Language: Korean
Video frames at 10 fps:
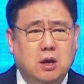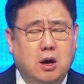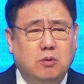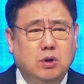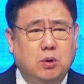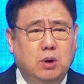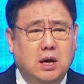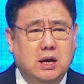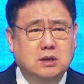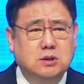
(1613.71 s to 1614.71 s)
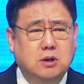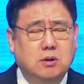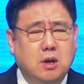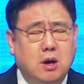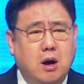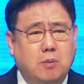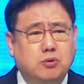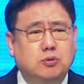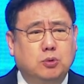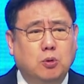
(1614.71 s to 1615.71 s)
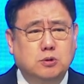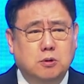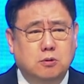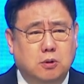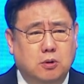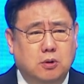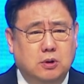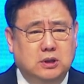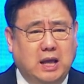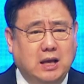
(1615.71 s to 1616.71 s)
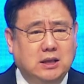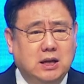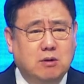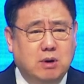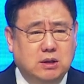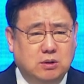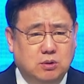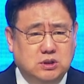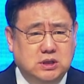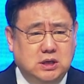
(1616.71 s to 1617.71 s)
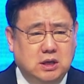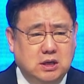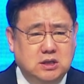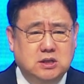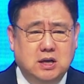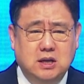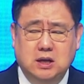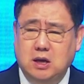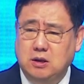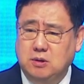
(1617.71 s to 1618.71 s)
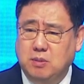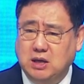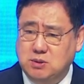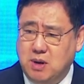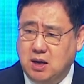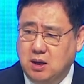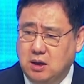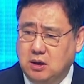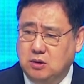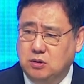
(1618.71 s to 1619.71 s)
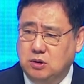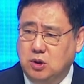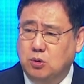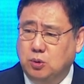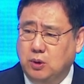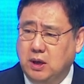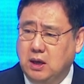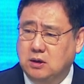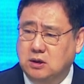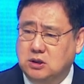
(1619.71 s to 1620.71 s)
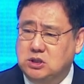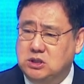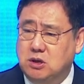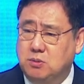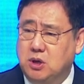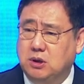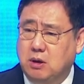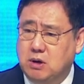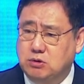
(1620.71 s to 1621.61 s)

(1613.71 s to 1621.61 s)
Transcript: 위로 올라가서 어, 북동쪽으로 단이라고 하는 것이 이스라엘에게는 마지막 그 영토의 그 끝지점이었다고 할